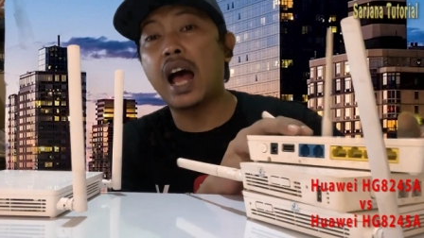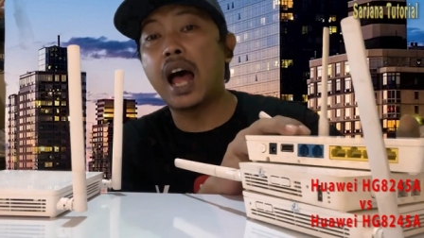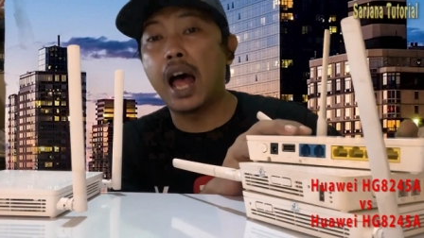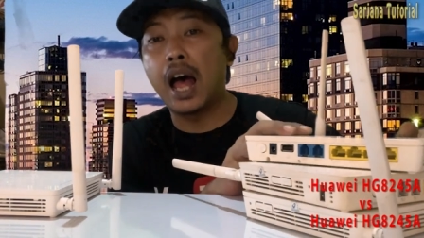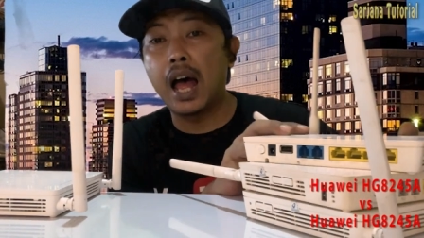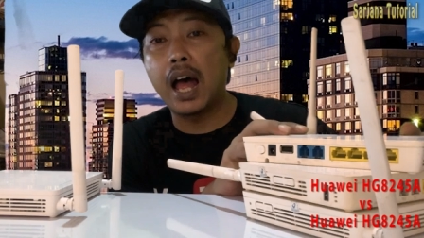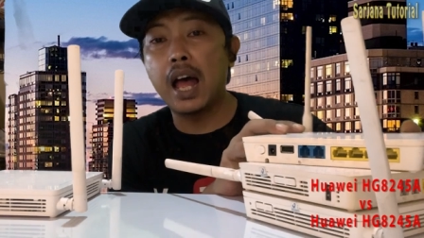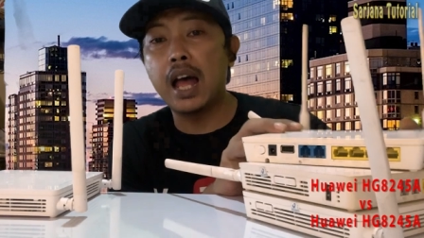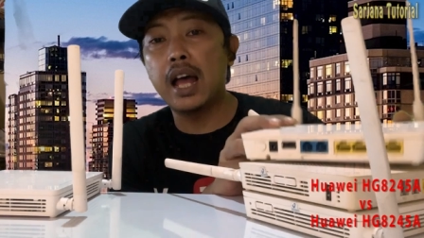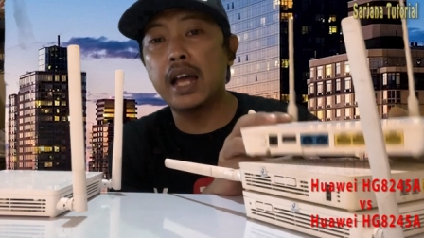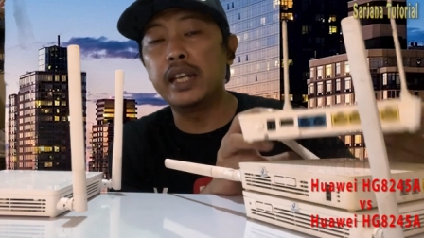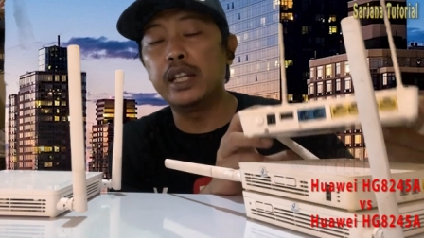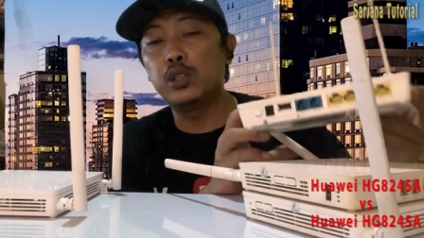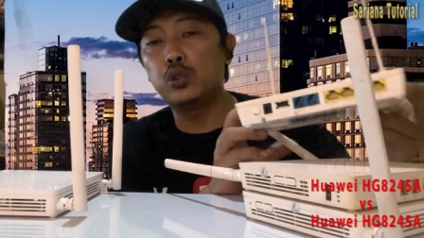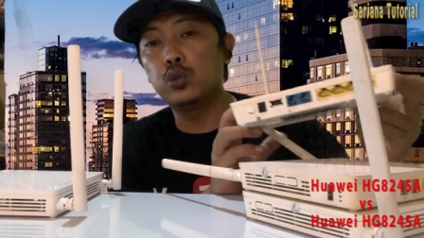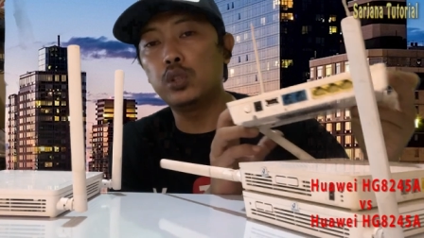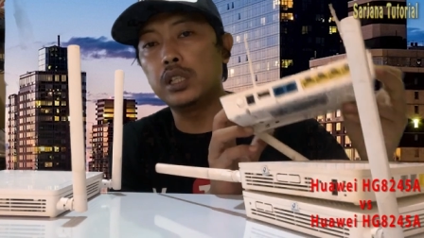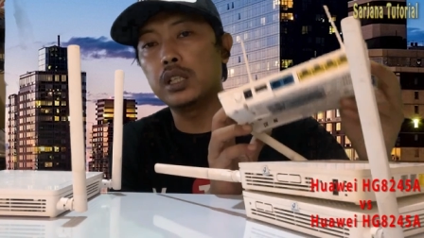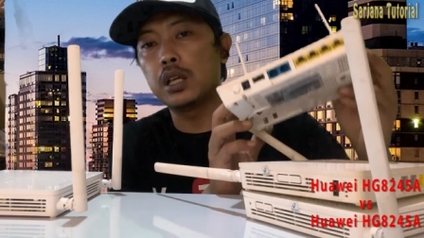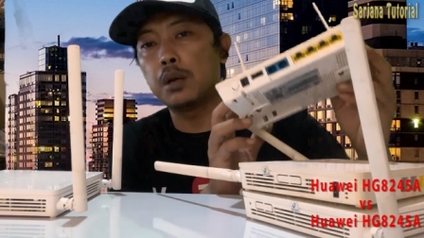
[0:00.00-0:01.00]
A
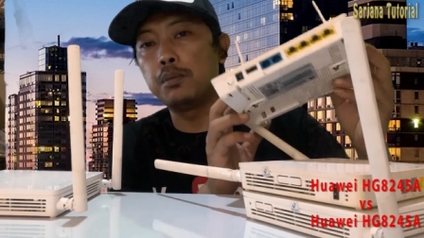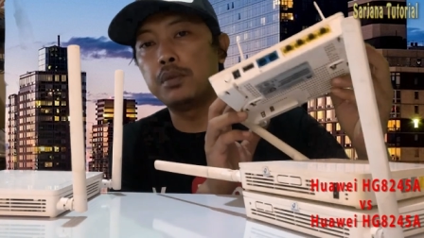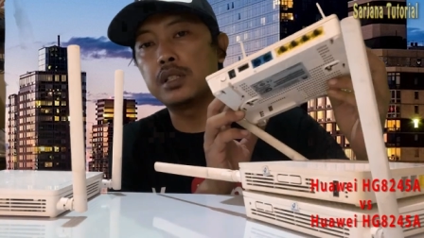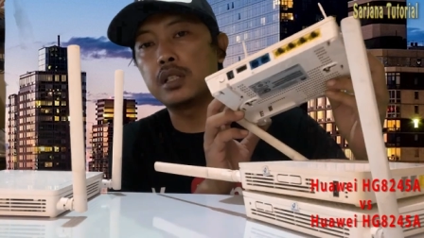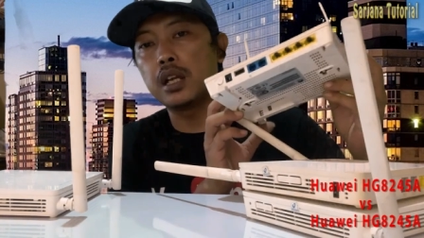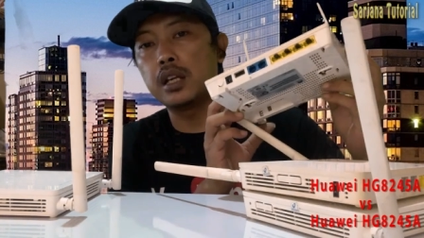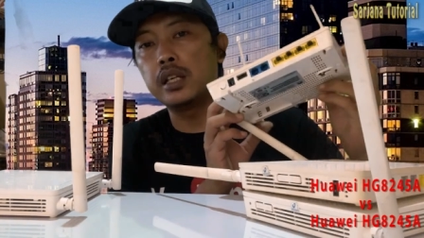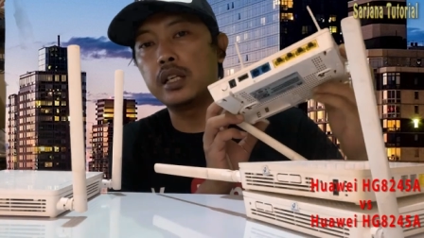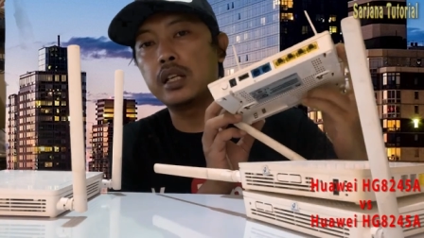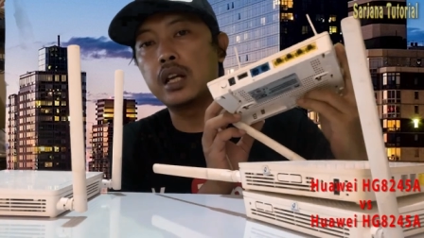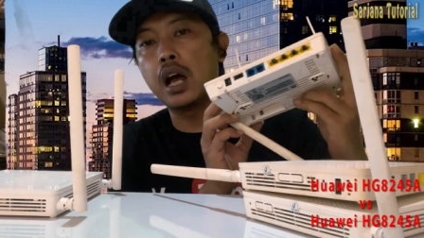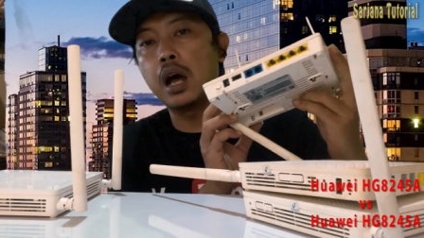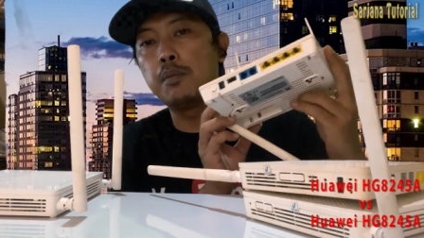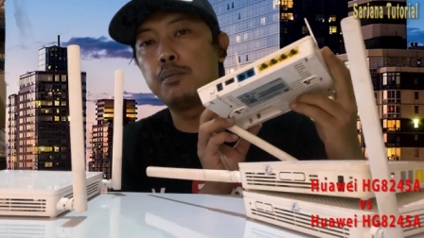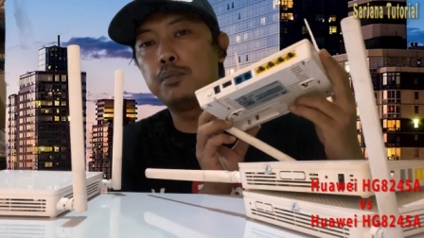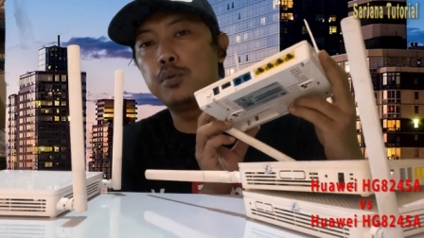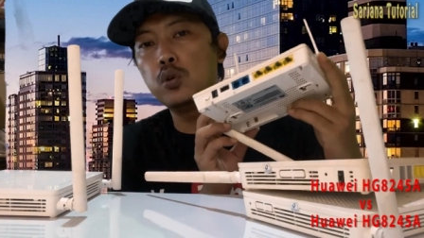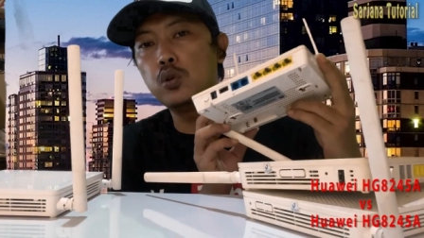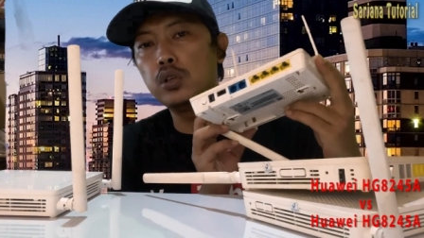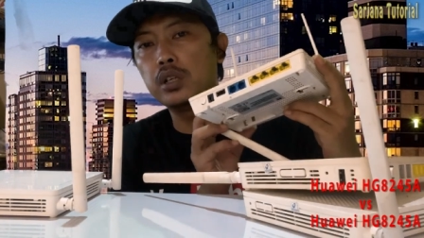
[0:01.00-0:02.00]
itu tidak bisa
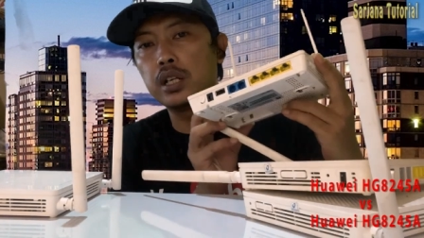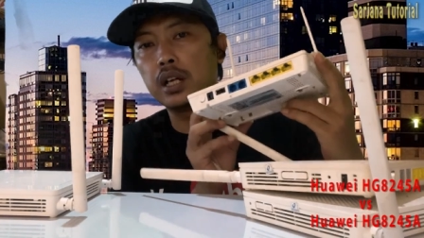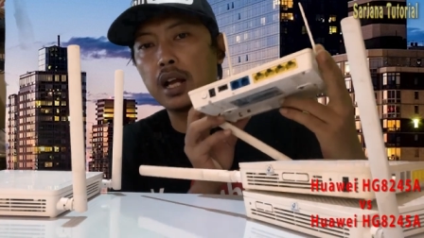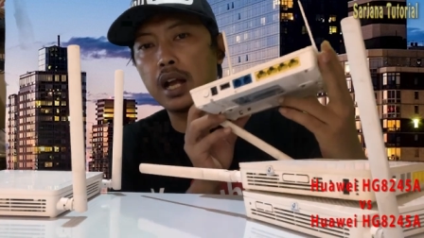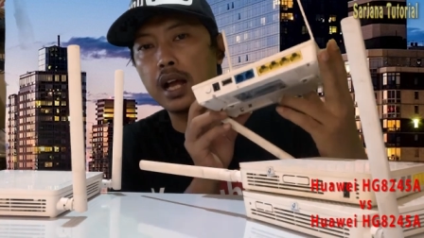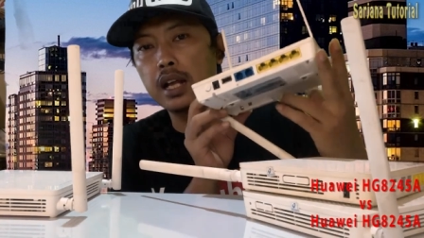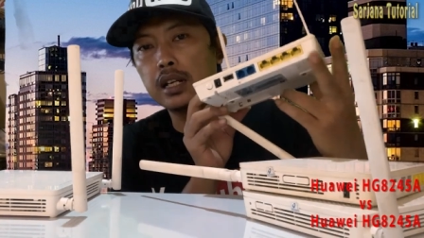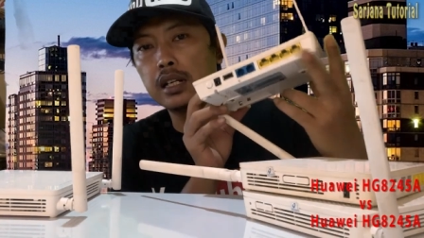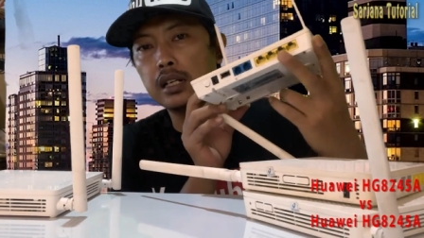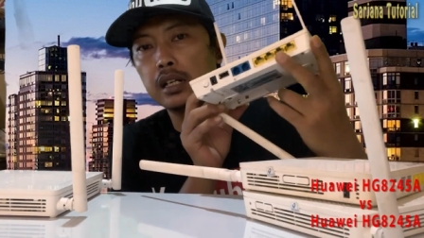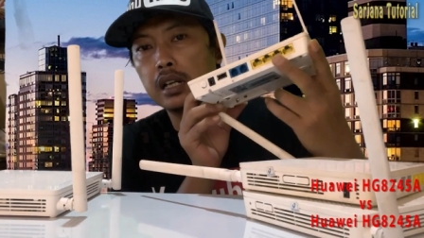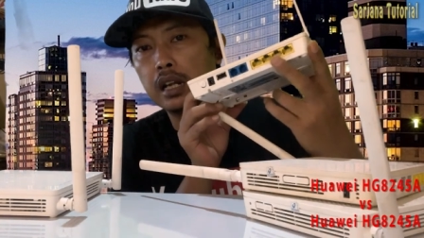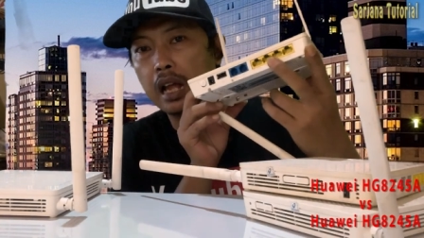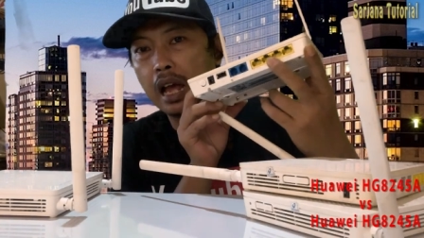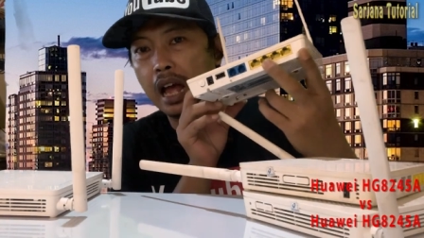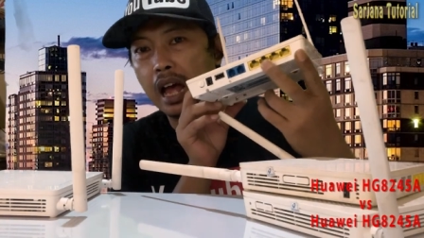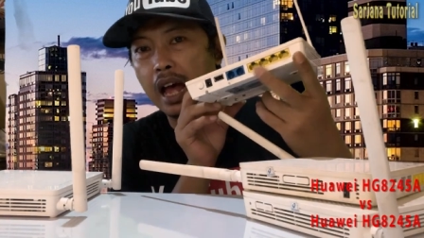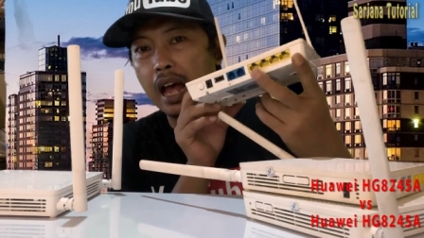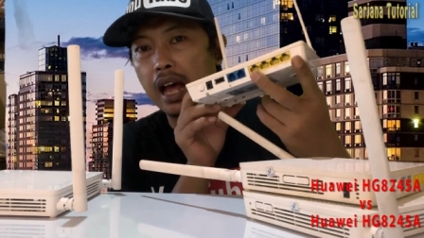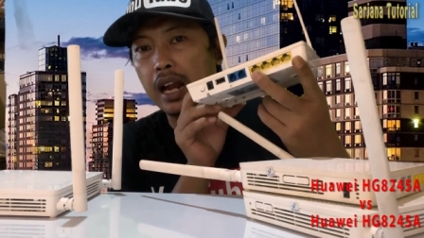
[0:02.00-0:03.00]
digabung dengan
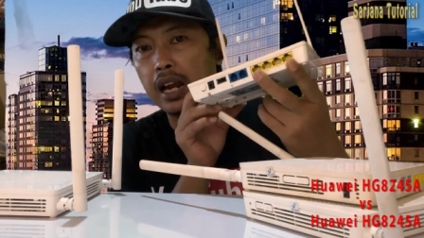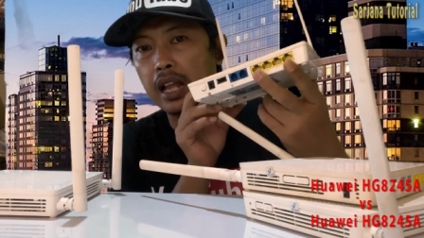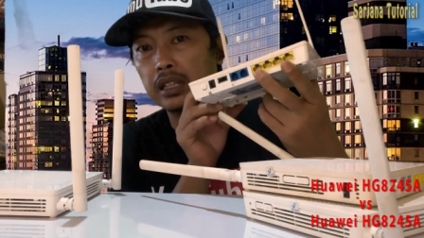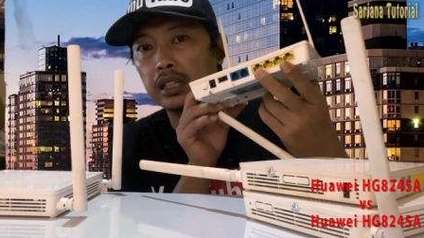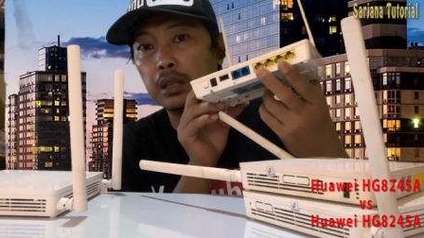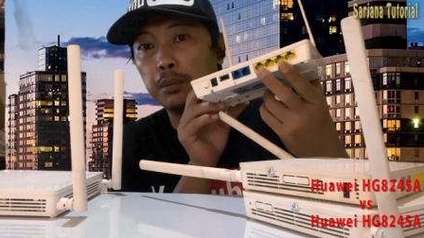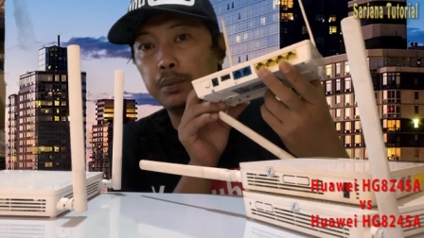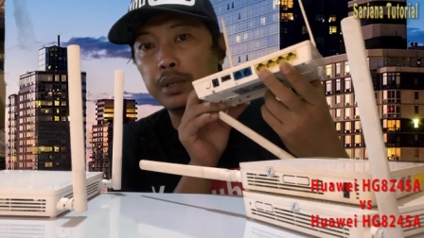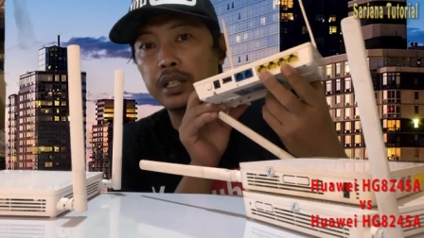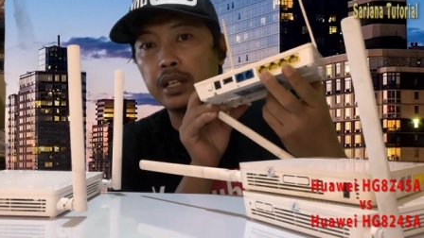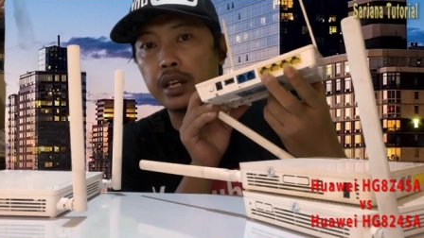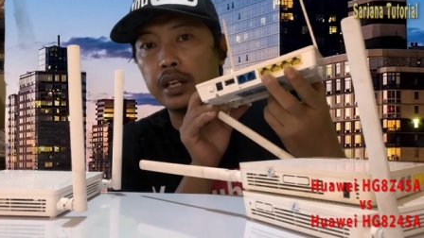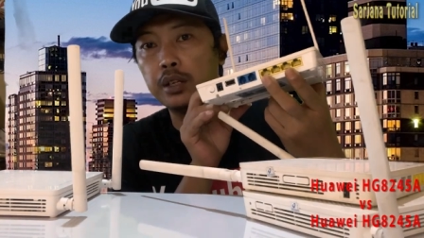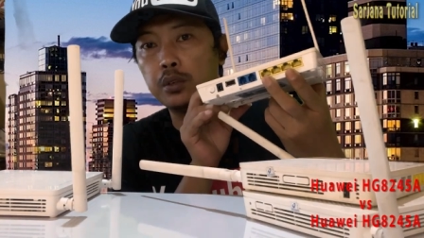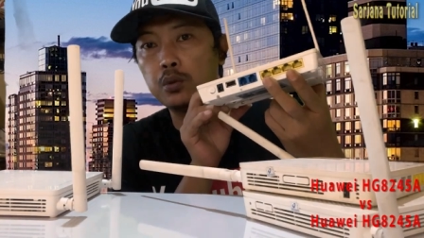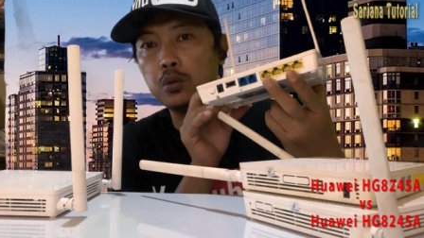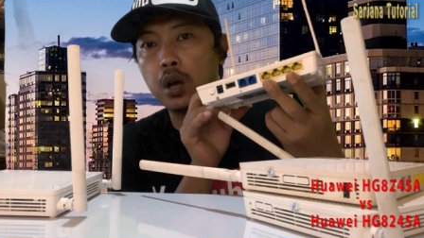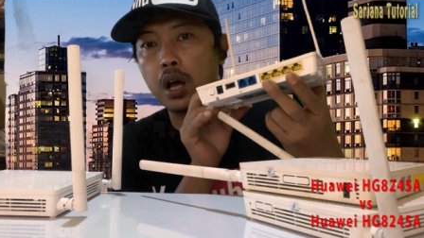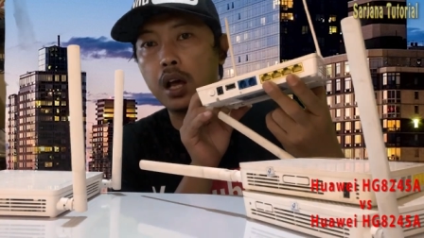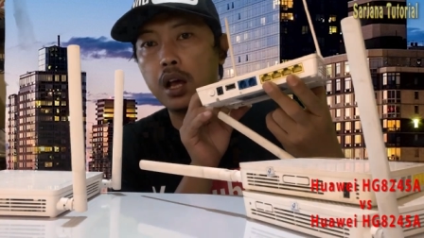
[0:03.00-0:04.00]
alat lebih dari
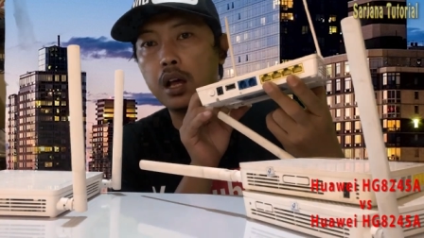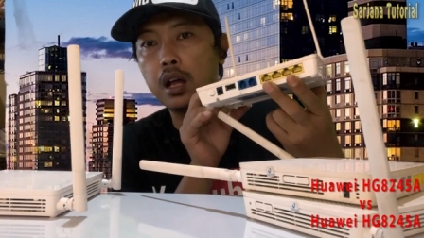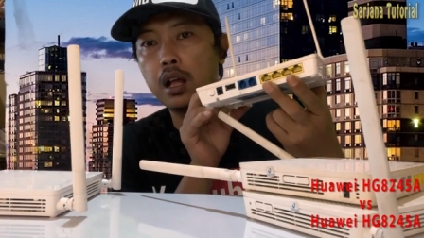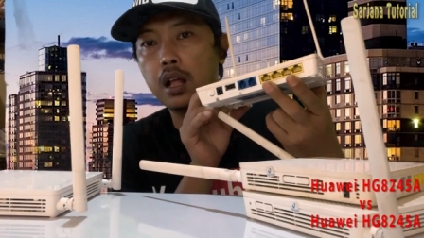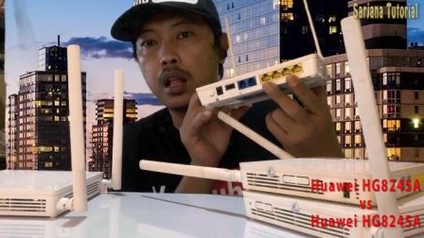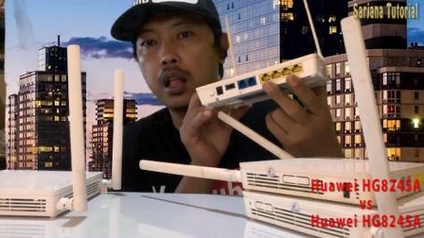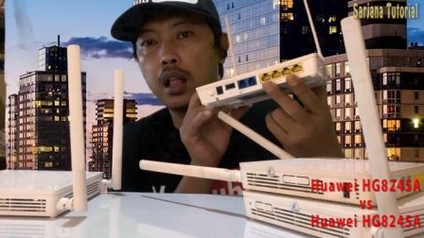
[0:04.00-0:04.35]
dua.